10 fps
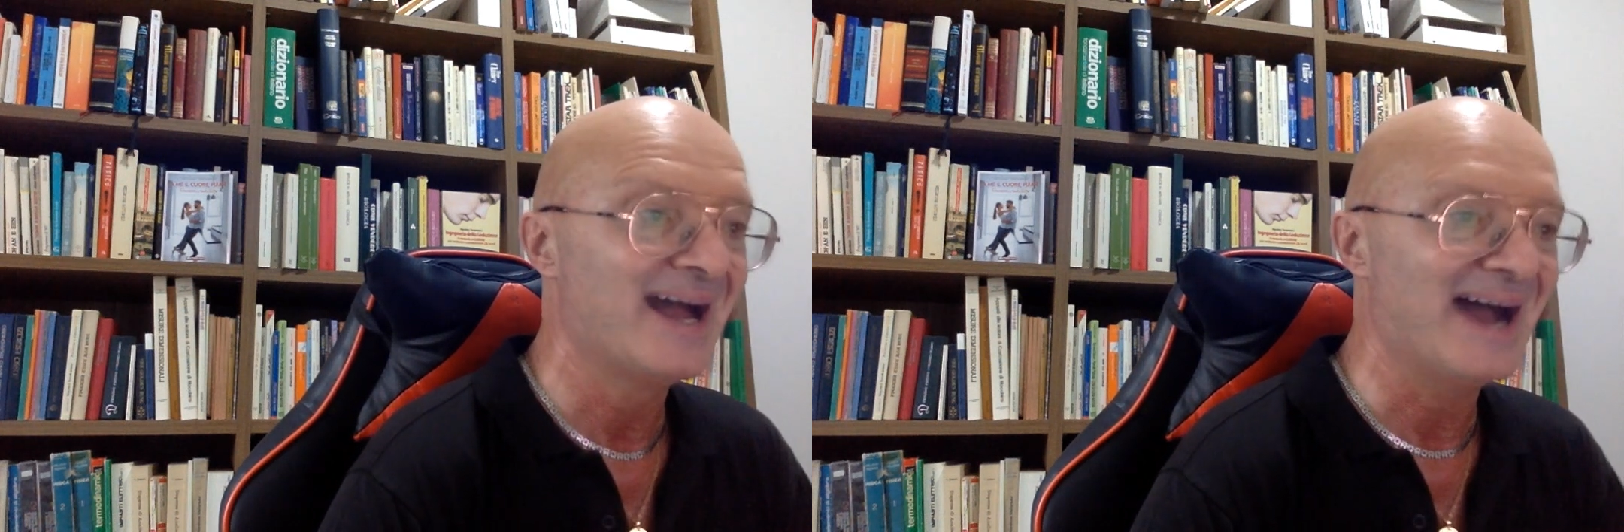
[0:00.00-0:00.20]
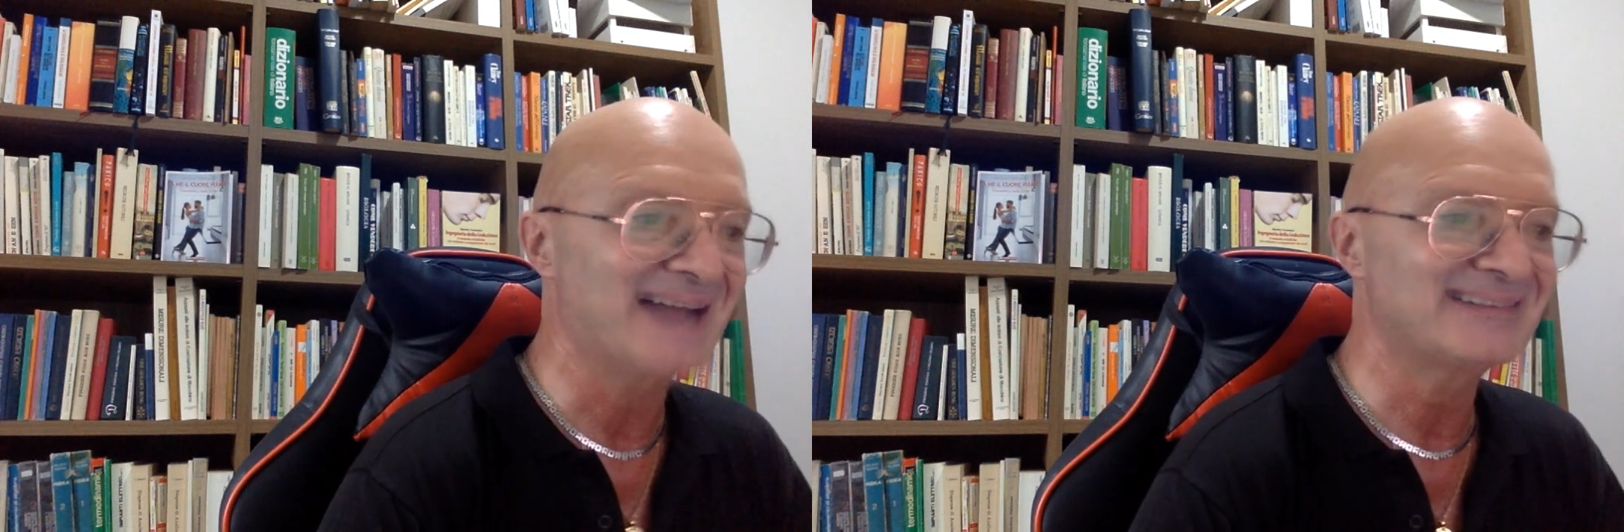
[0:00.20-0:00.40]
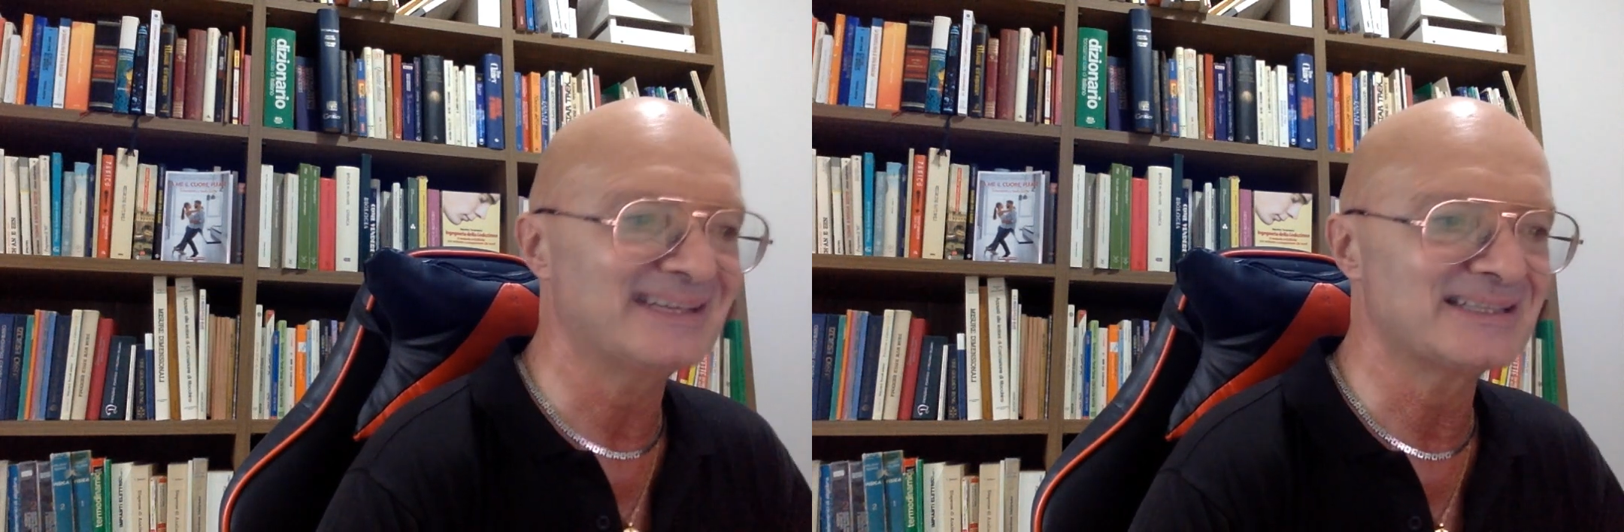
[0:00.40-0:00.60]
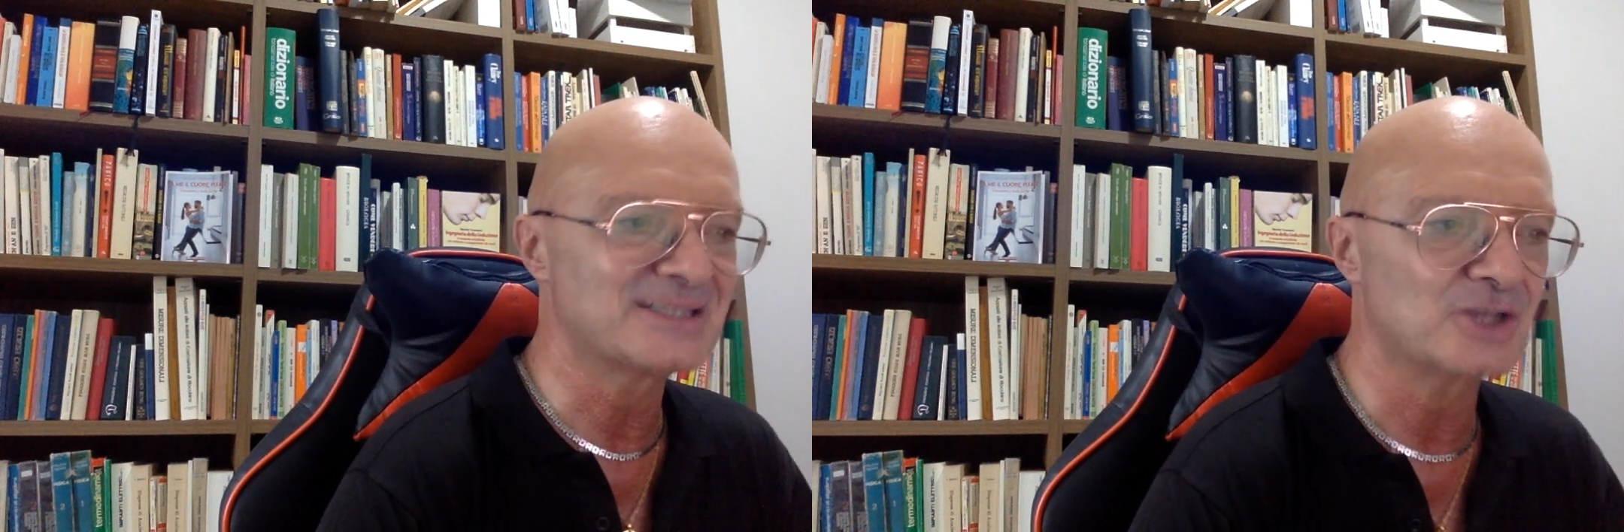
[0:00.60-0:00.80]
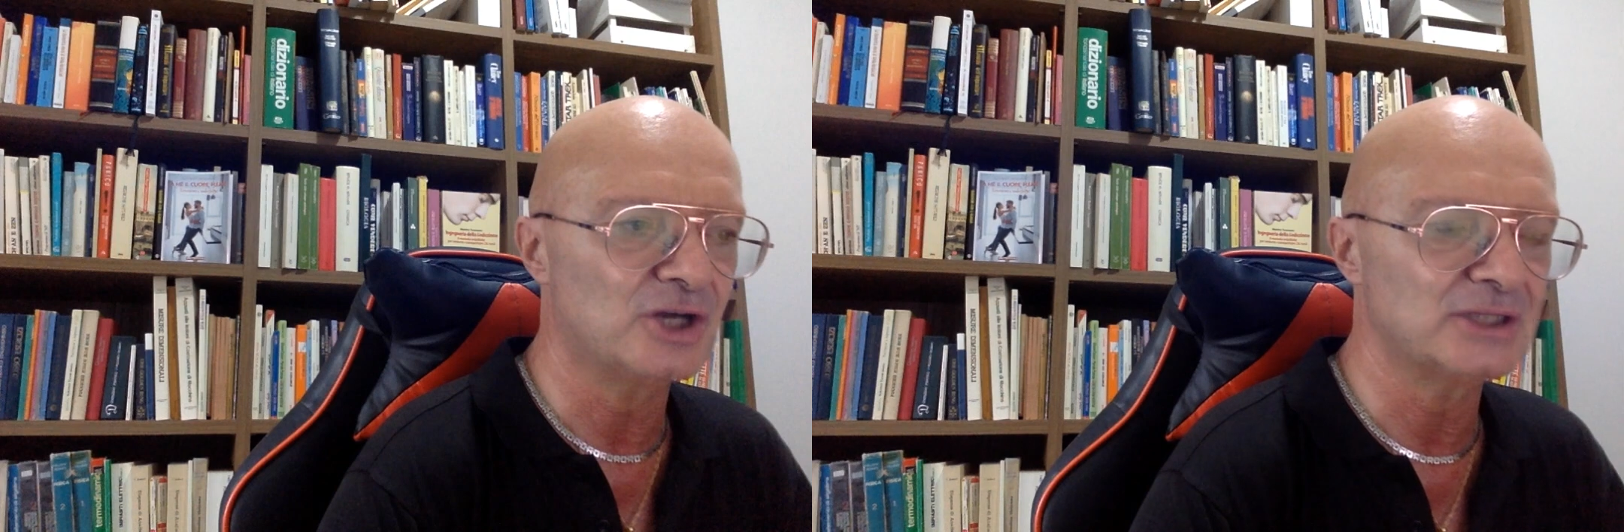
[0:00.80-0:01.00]

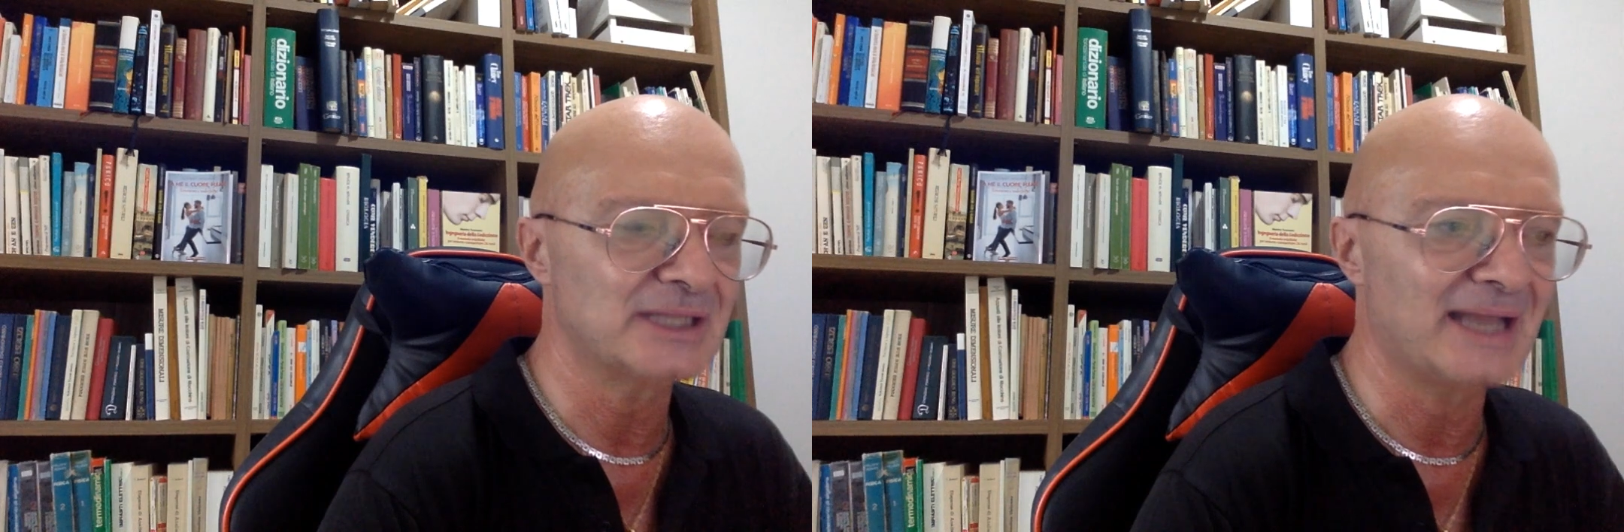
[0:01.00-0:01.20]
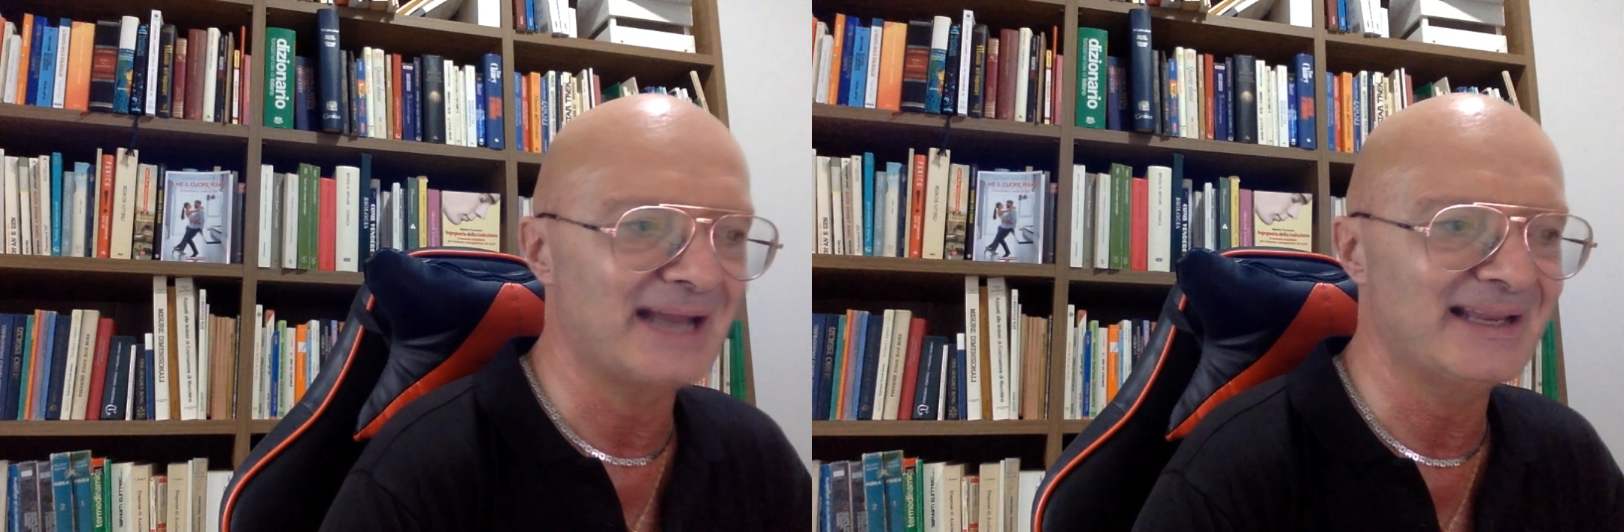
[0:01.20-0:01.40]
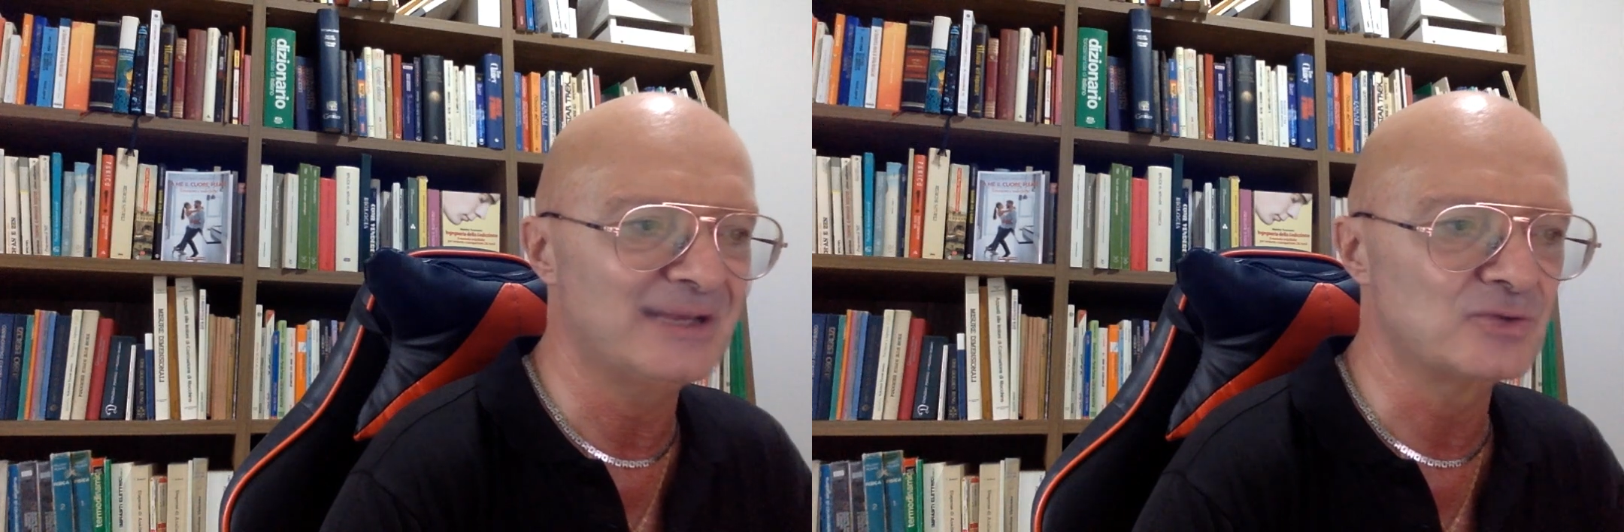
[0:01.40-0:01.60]
Attenzione alle